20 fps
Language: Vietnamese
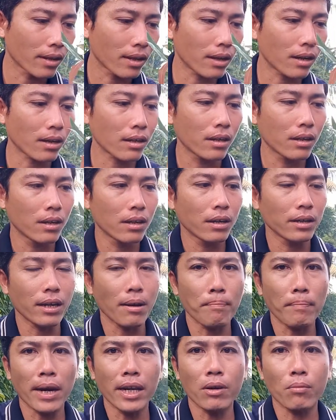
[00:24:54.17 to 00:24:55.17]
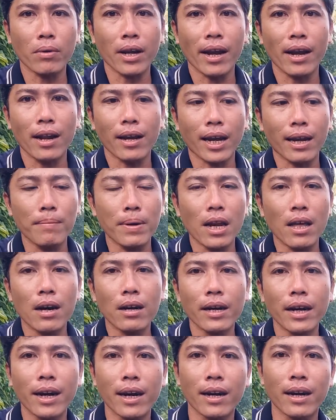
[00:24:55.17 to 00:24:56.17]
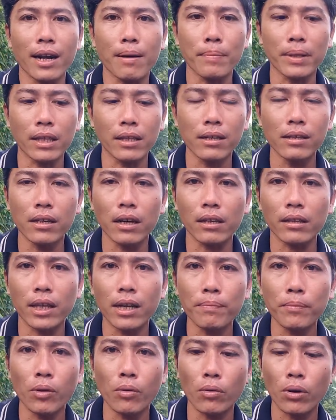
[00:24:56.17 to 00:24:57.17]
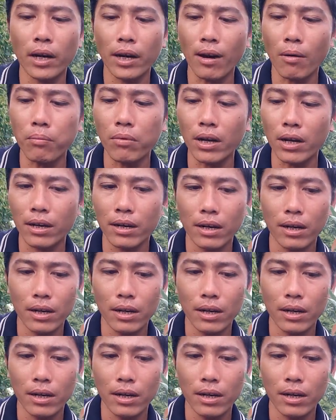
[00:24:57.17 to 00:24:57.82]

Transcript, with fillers: đó trăm mấy chục cây là cây bê lớn ha là mình tưới trực tiếp vô cái gốc á